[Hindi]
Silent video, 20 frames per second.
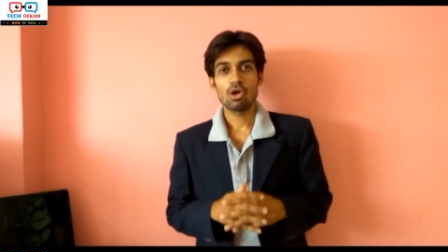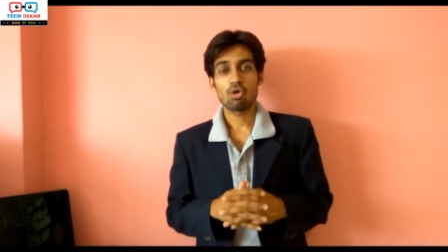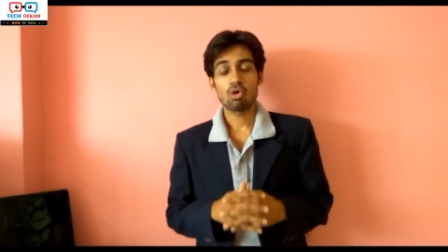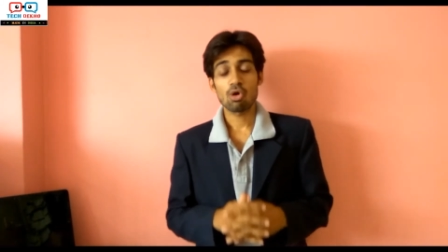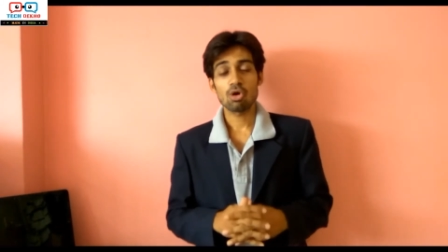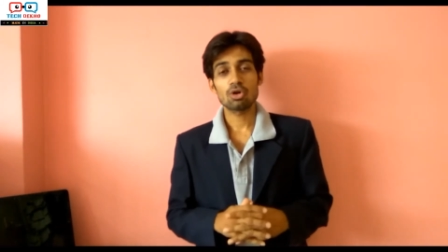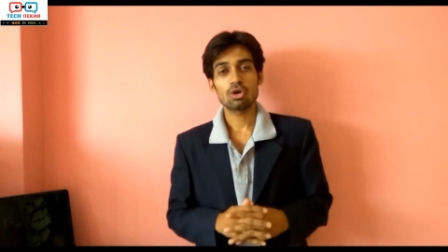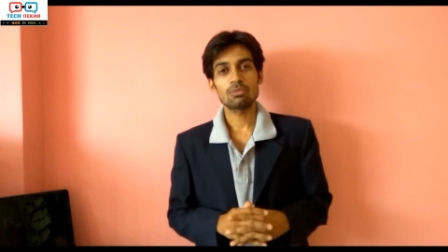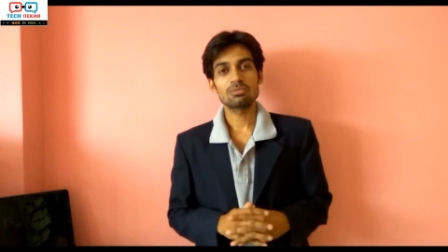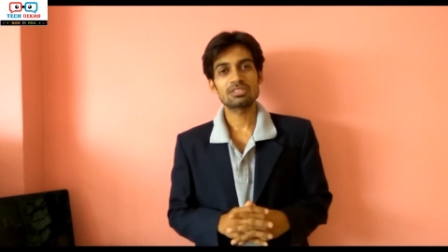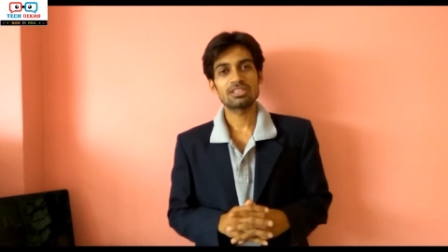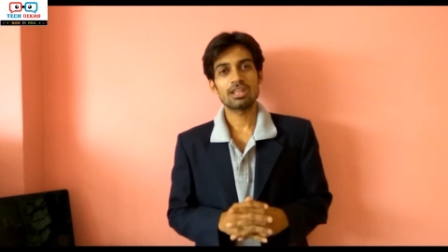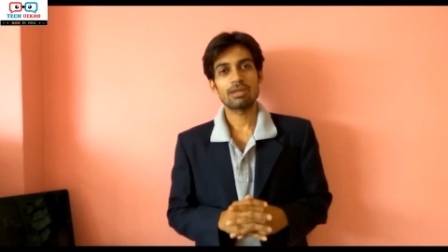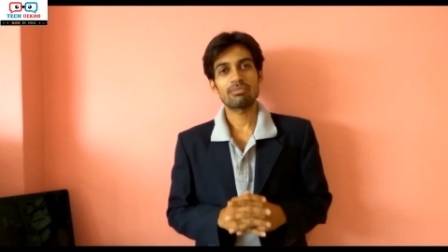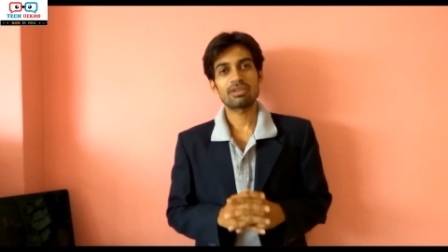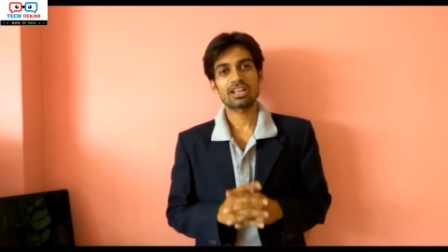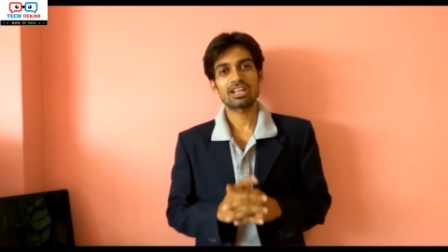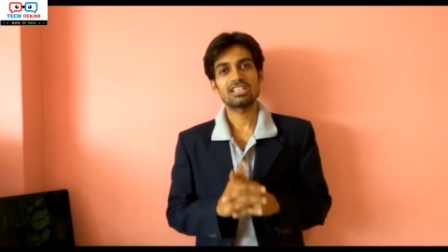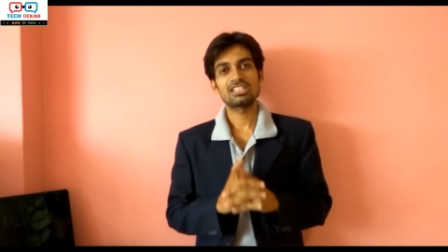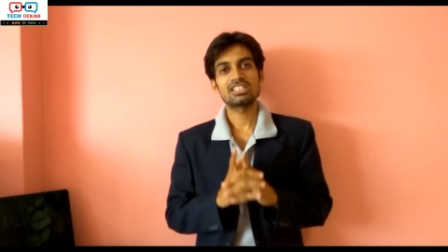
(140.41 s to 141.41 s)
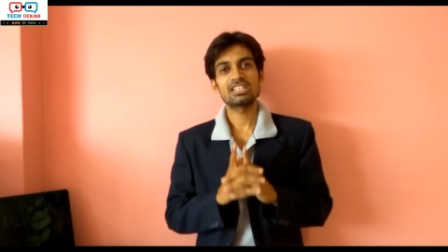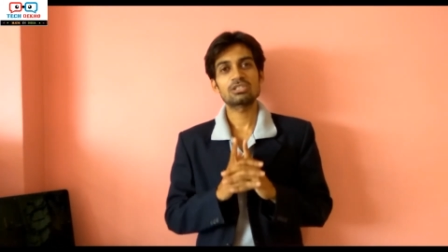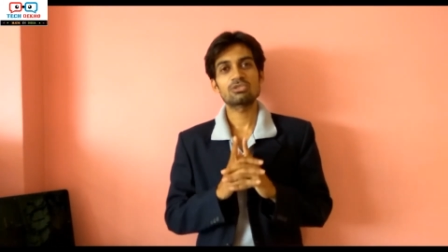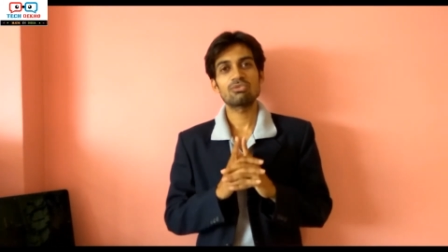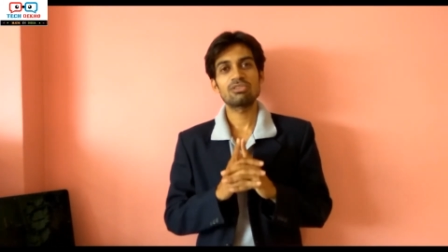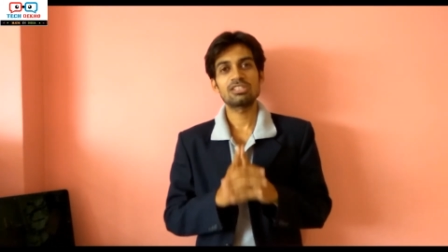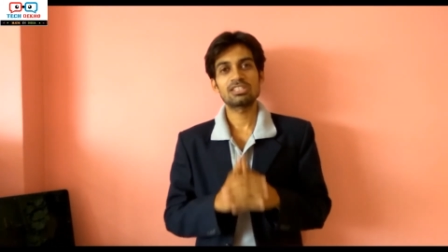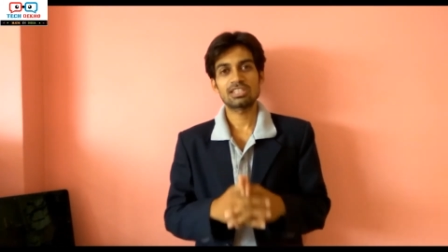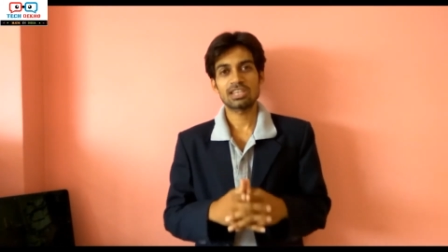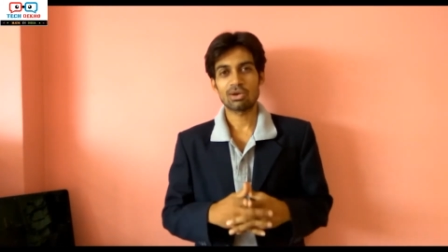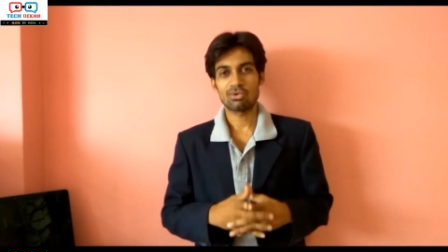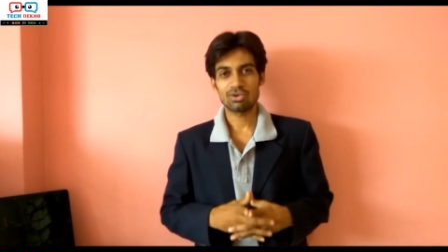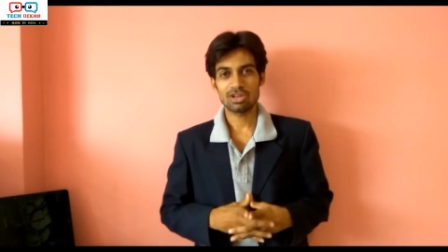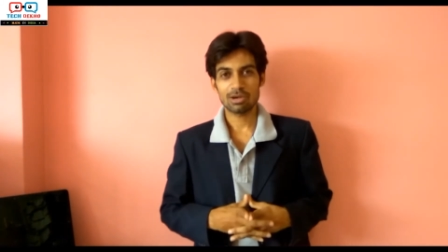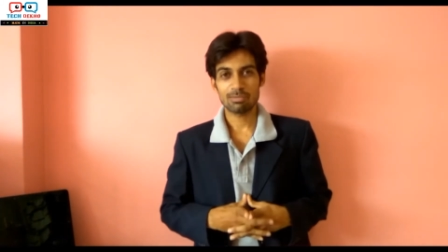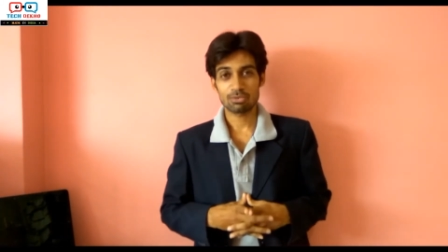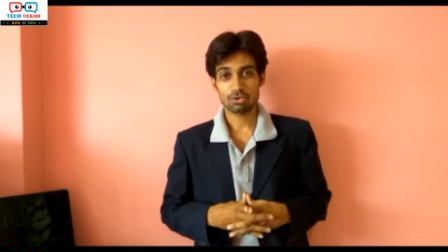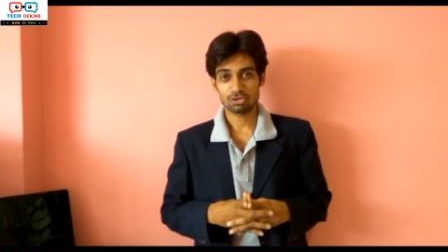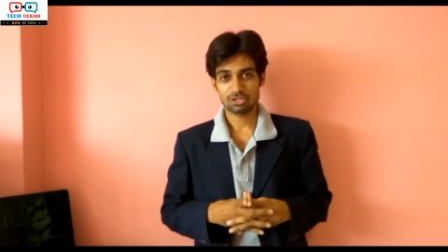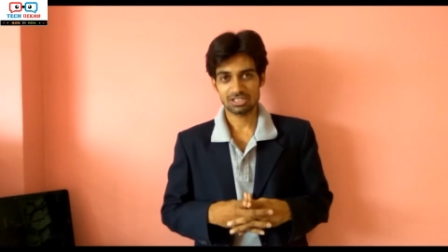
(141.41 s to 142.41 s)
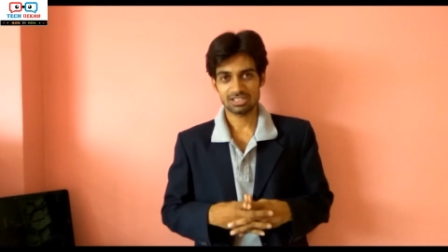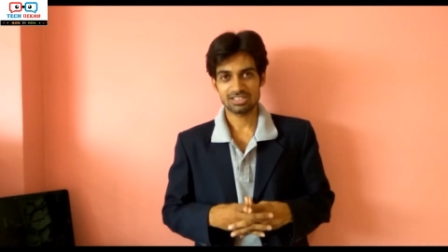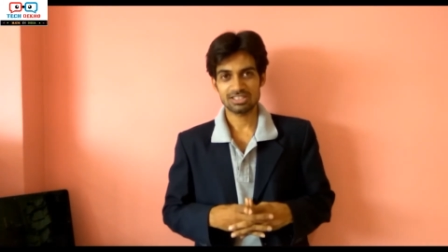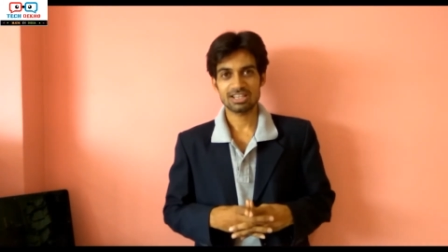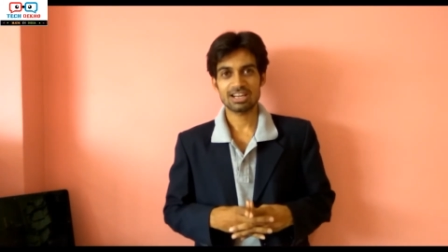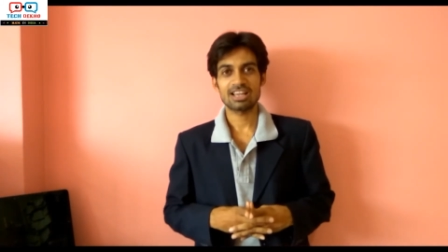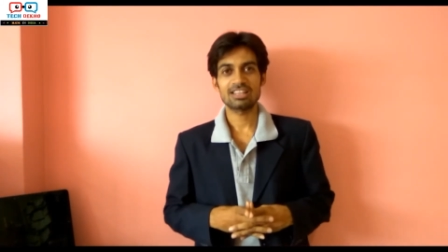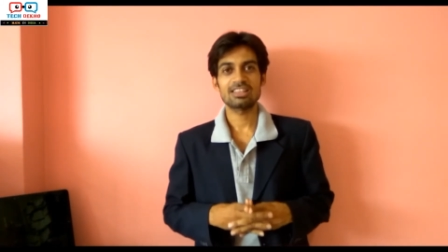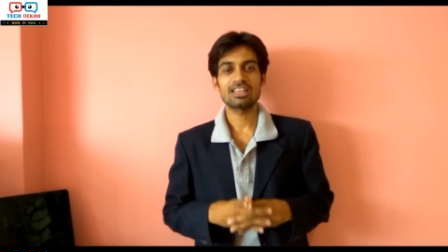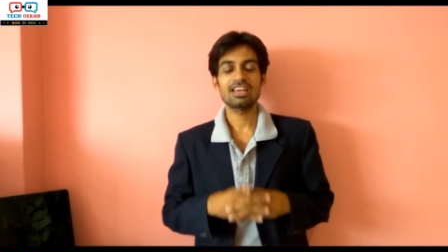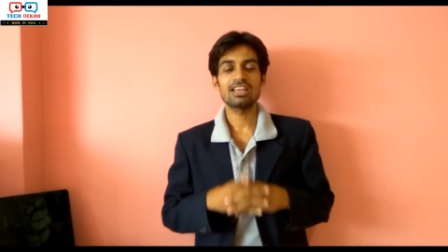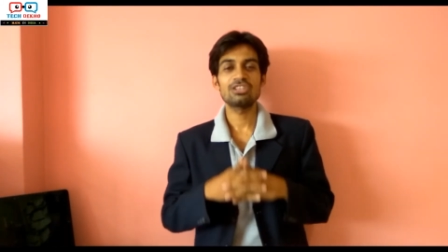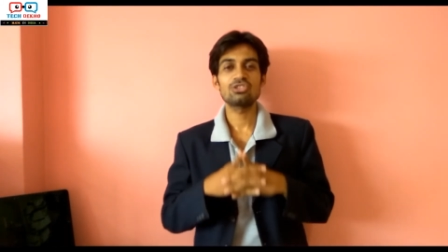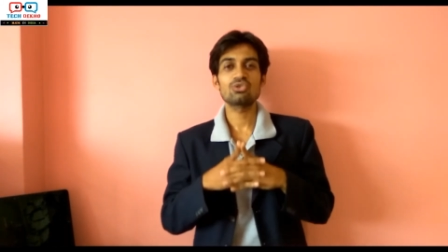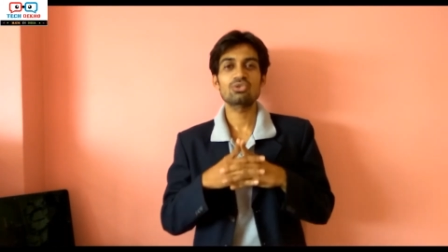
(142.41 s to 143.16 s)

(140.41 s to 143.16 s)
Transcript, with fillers: कॉम कॉम स्नैपड्रैगन सिक्स वन सेवन का प्रोसेसर आता है